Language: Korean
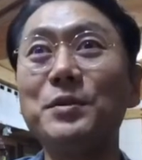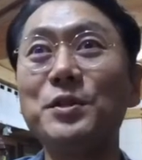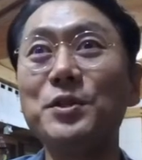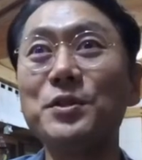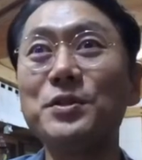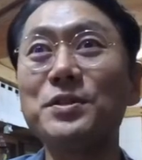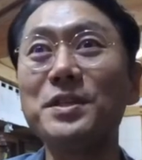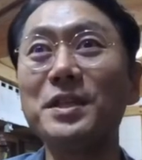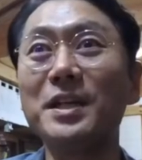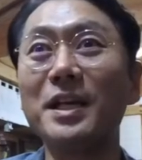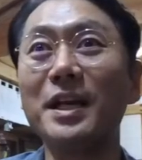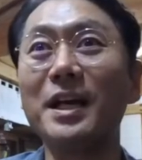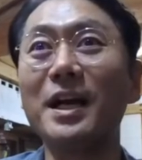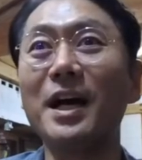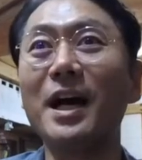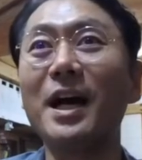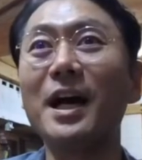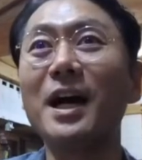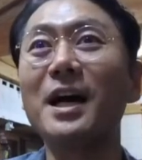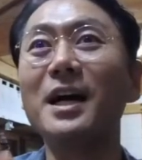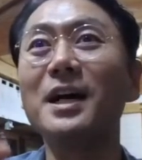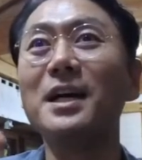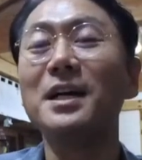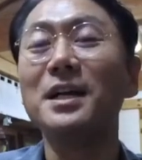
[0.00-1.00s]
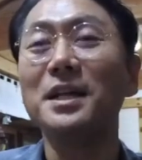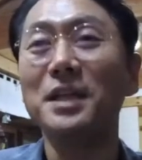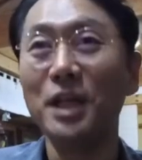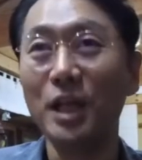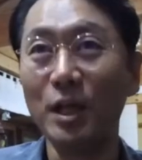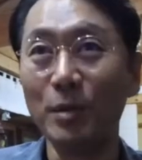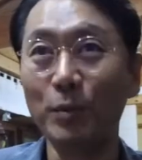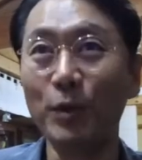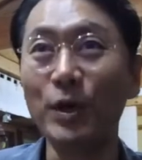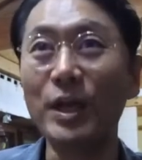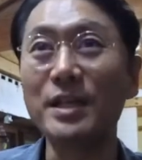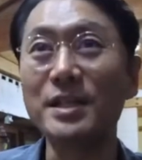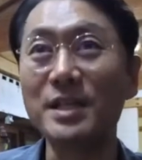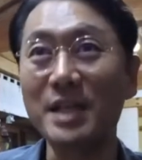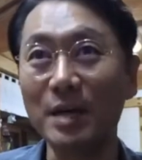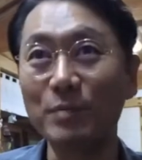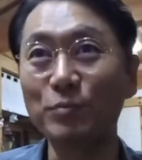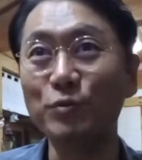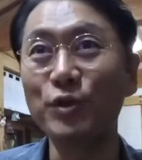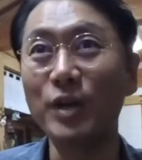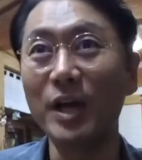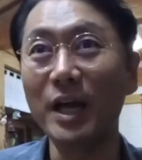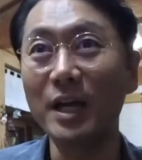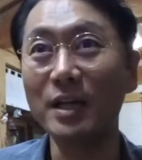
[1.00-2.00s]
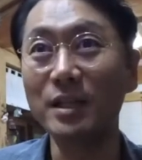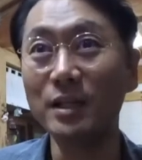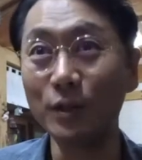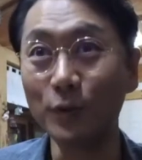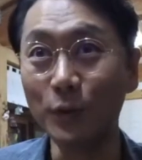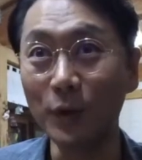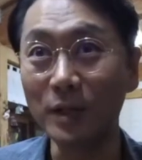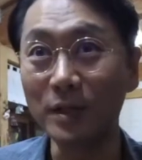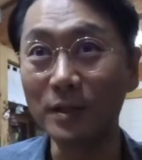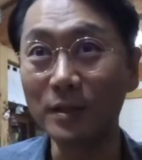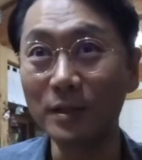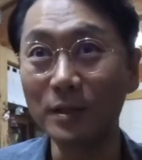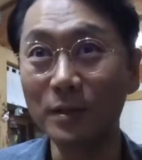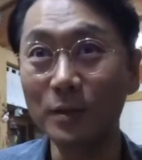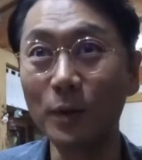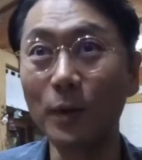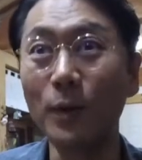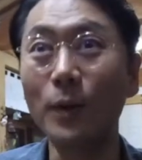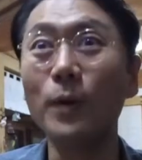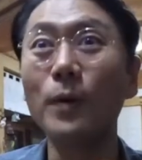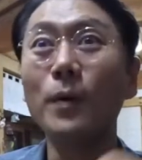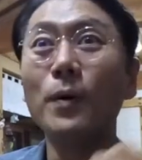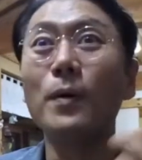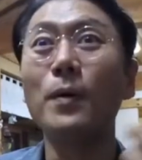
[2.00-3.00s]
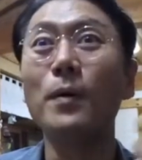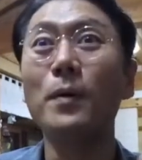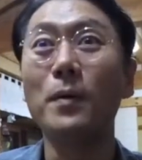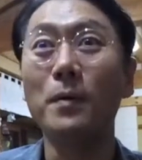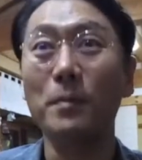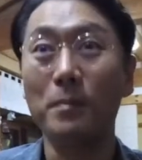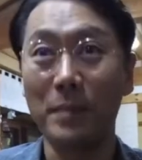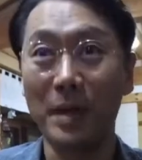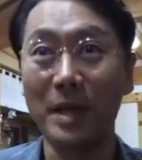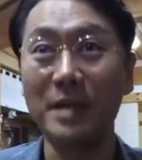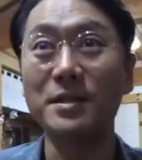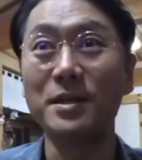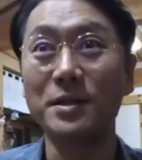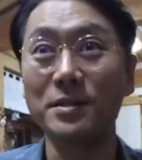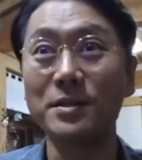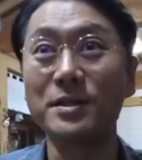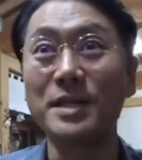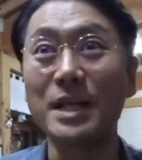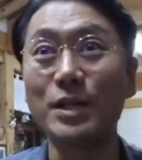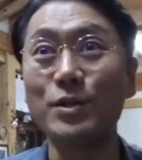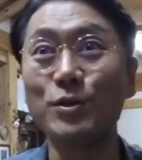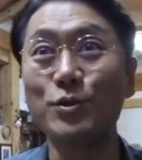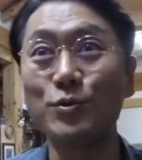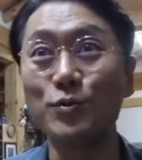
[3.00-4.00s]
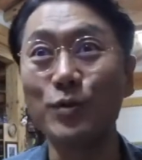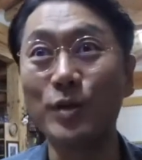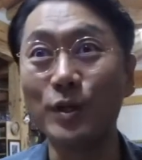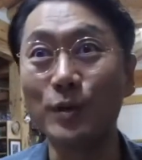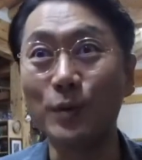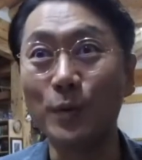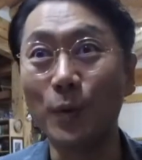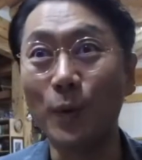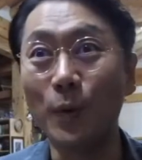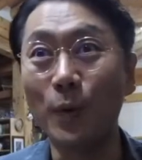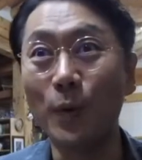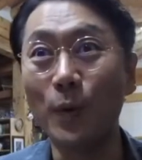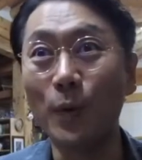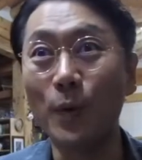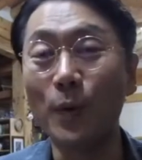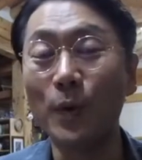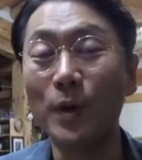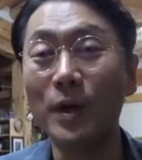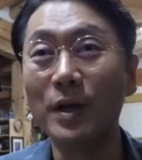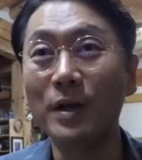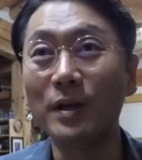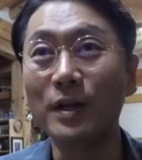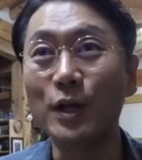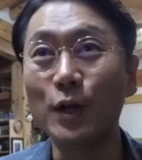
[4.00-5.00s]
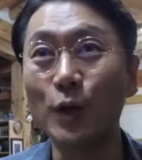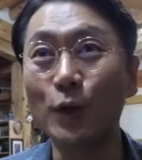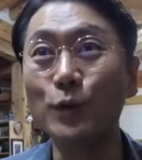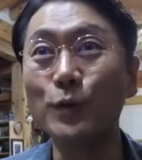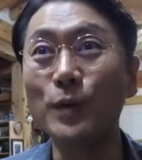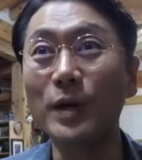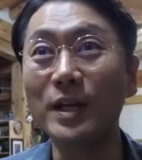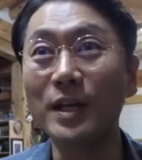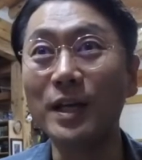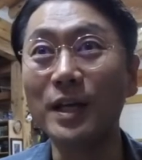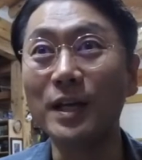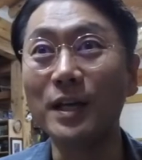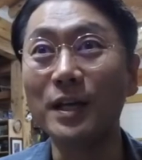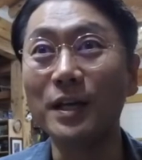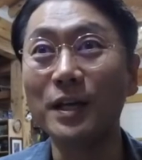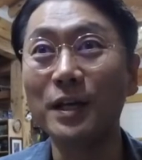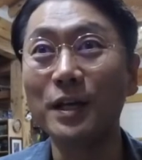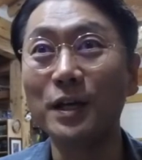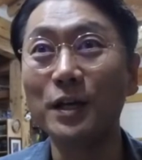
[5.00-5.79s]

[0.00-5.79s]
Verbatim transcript: 미쳤으니까, 예, 예, 일본의 차 문화의 근원은 또 백제에서, 예, 찾을 수 있고, 예, 예, 연관이